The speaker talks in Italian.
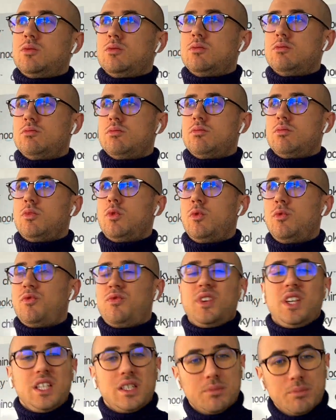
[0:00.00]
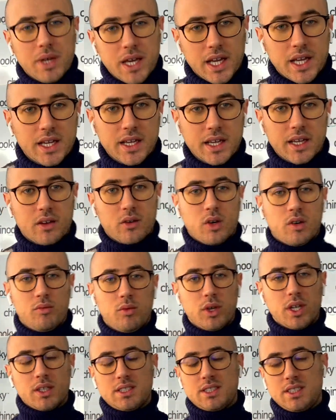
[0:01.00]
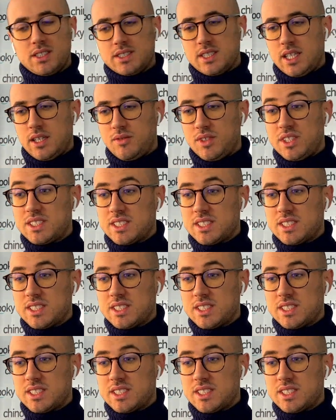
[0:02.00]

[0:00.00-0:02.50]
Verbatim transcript: un feedback ecco, a voi che sta,